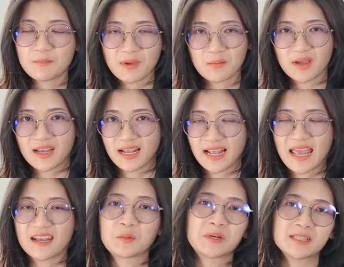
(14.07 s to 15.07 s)
ที่เป็นพนัก
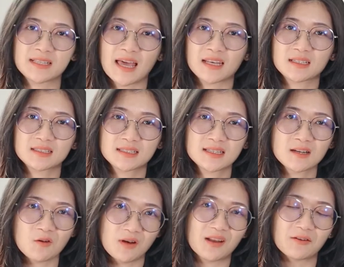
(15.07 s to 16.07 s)
งานในบริษัทซึ่ง
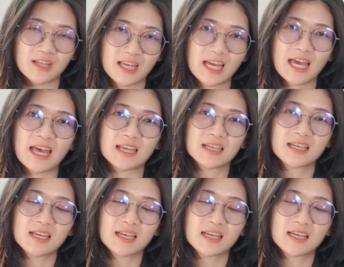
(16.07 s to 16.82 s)
คนเหล่านี้ค่ะ